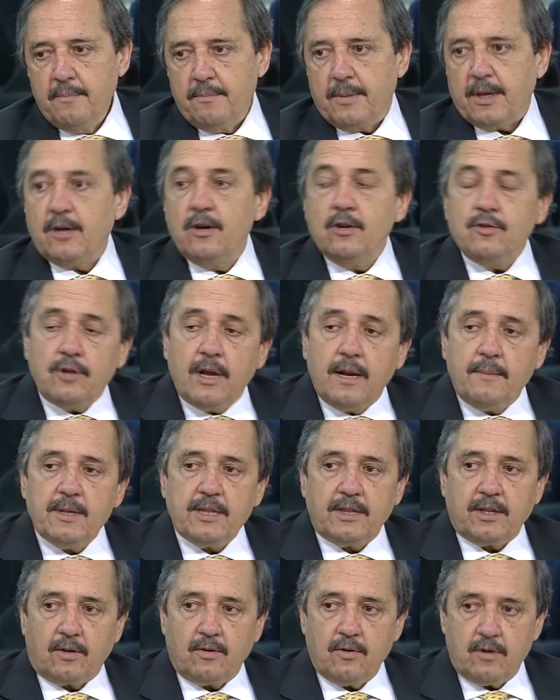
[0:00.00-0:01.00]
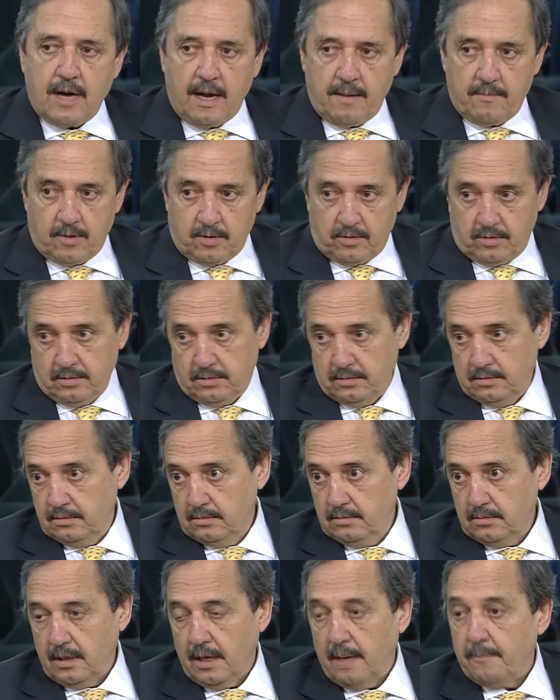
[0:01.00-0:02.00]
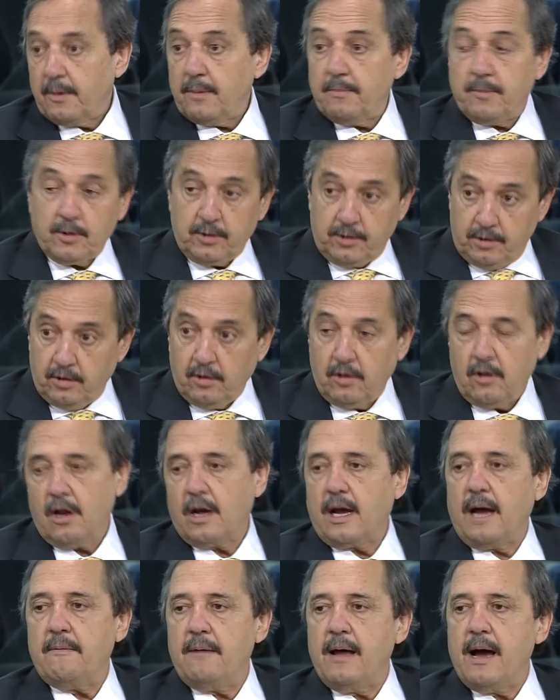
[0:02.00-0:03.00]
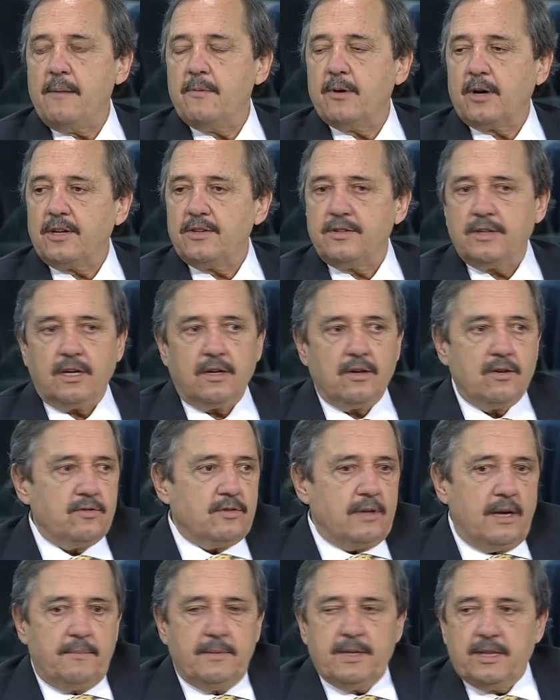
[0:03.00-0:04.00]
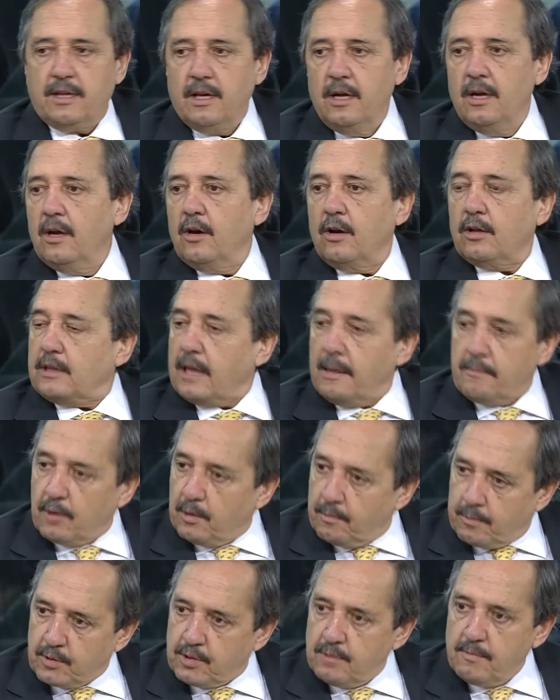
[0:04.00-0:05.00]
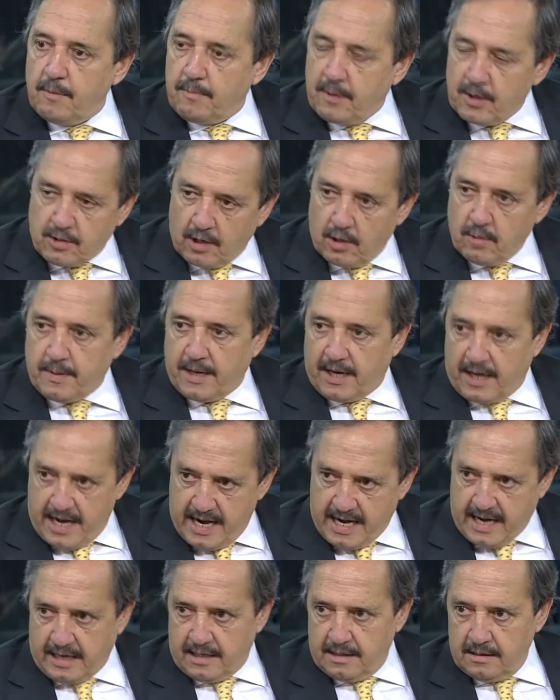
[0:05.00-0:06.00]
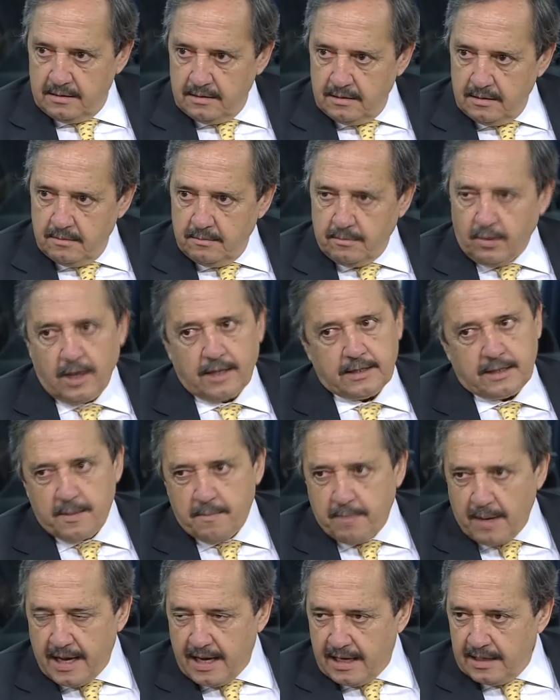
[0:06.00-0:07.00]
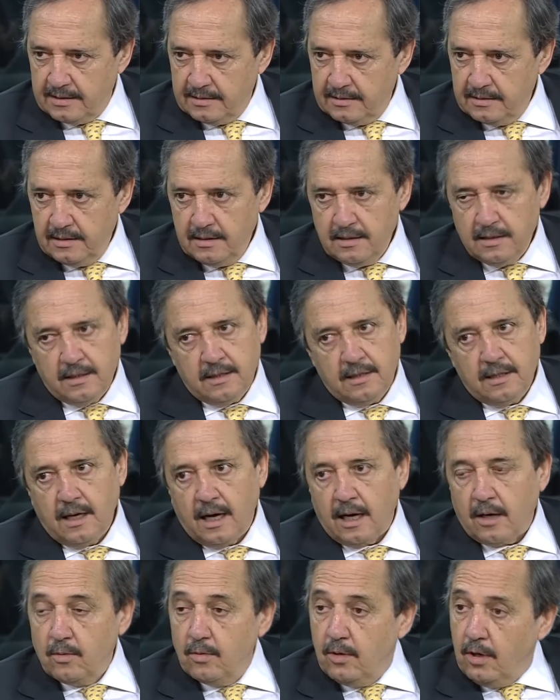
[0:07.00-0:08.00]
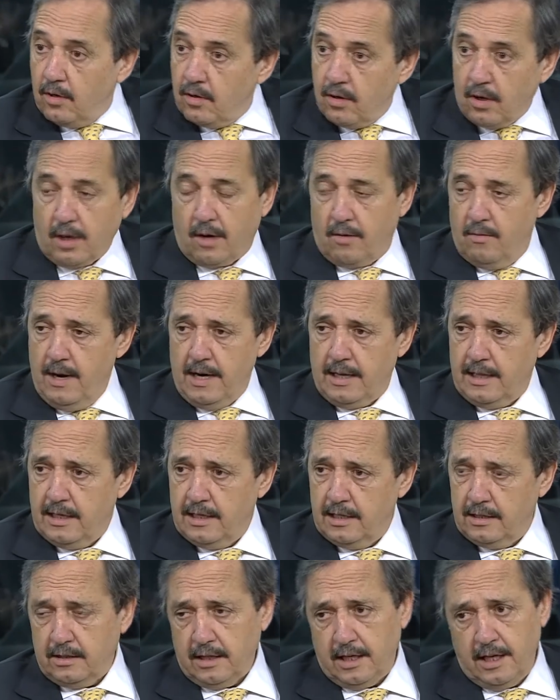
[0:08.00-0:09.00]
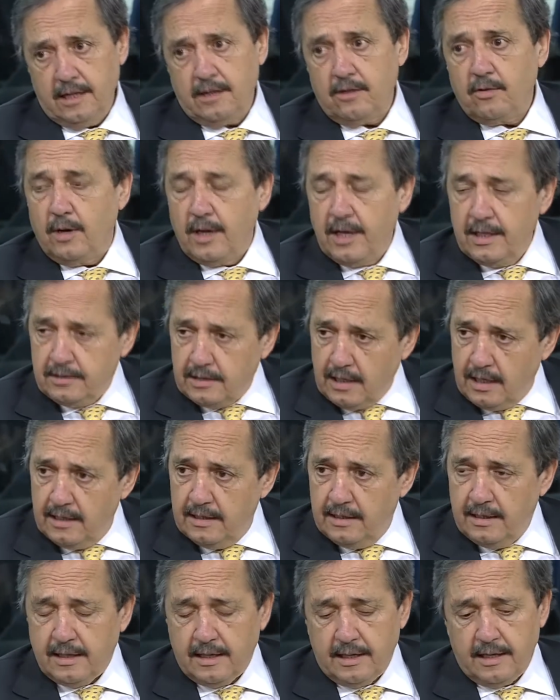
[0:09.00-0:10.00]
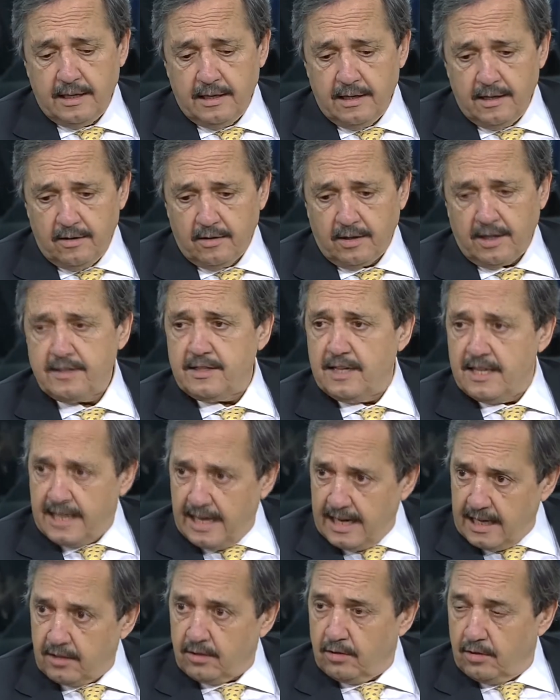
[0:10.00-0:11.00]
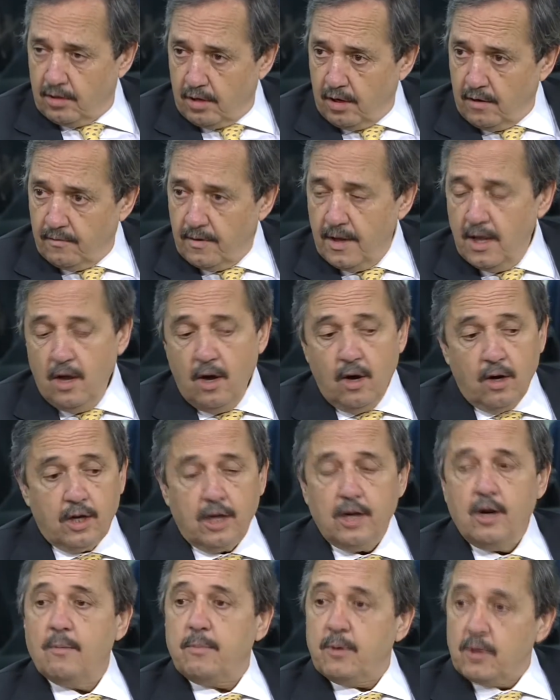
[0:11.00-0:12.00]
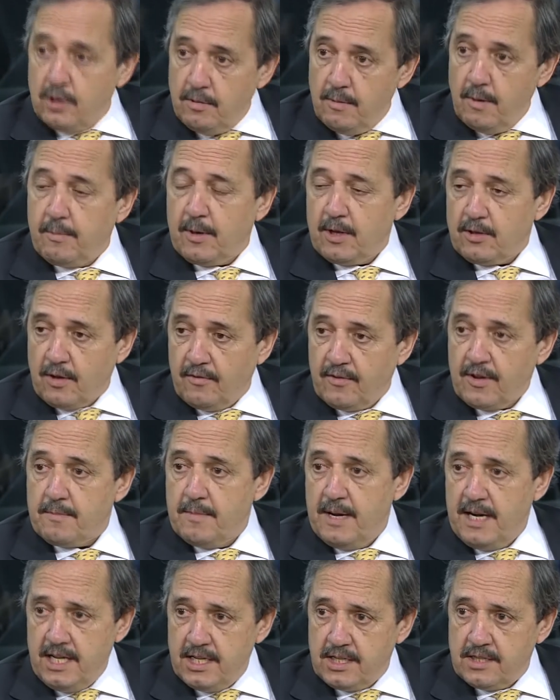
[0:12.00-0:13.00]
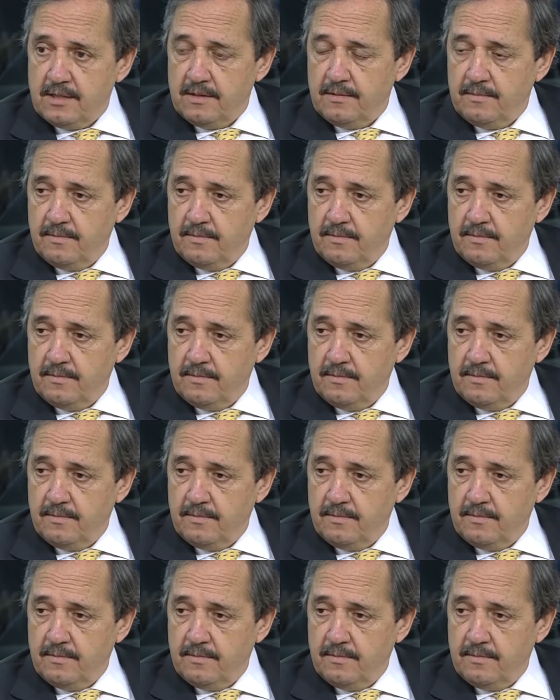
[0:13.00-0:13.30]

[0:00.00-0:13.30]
Pero no solamente juzgamos, a propósito de lo que hablábamos recién, no solamente lo, lo pusimos preso a López Rega por la AAA, algunos no recuerdan, esto es eh, lo que señala Todorov. Y lo pusimos preso a Firmenich.